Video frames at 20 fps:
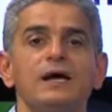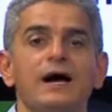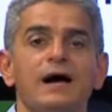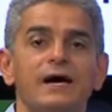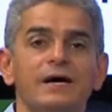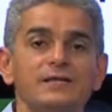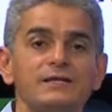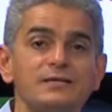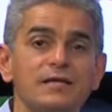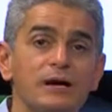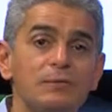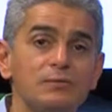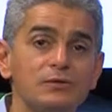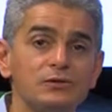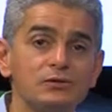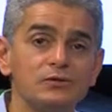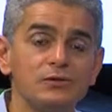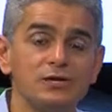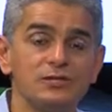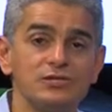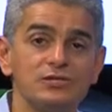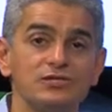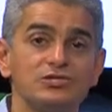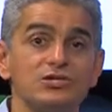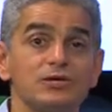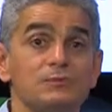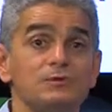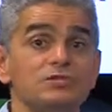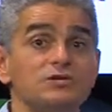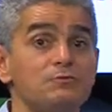a etapa do que a gente
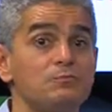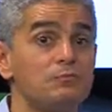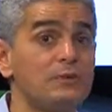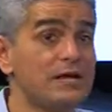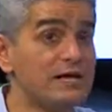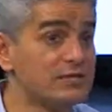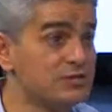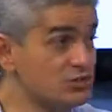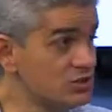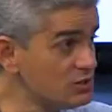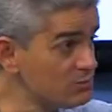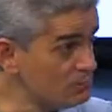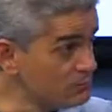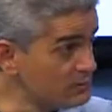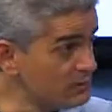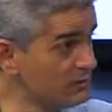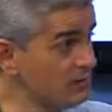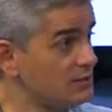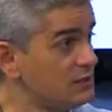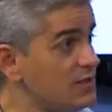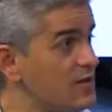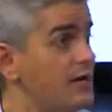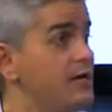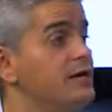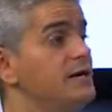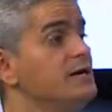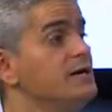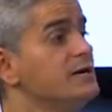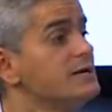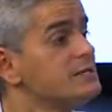chama de pré-dipping, que
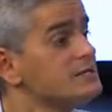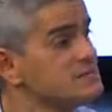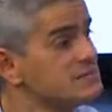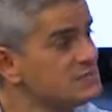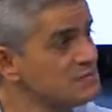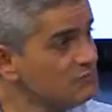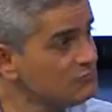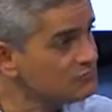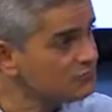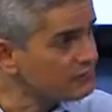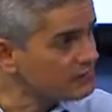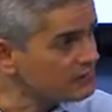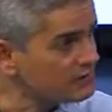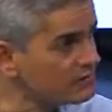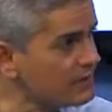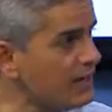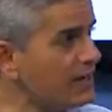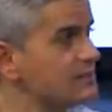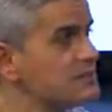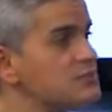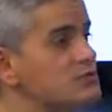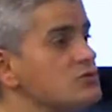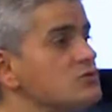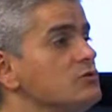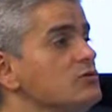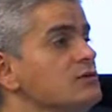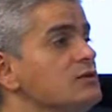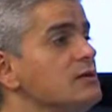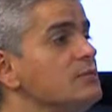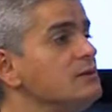é desinfetar,
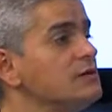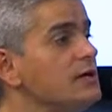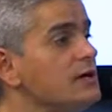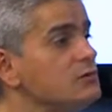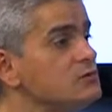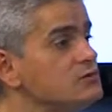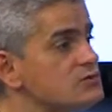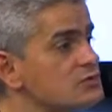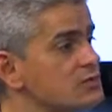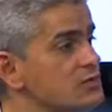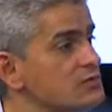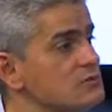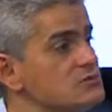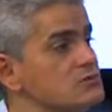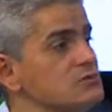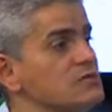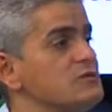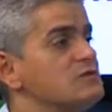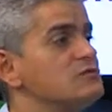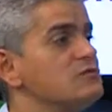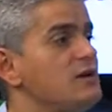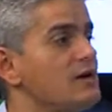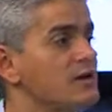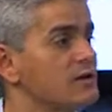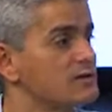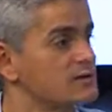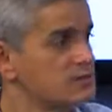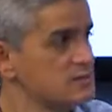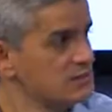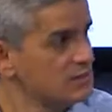descontaminar os tetos das
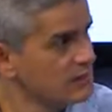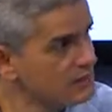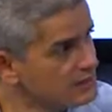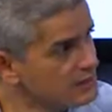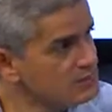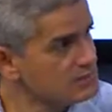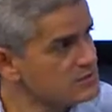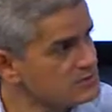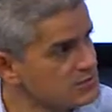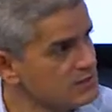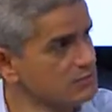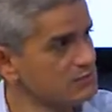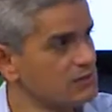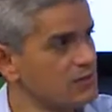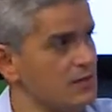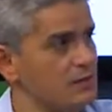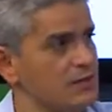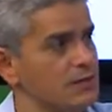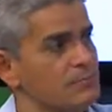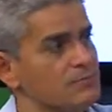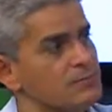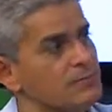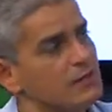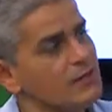vacas antes da ordenha.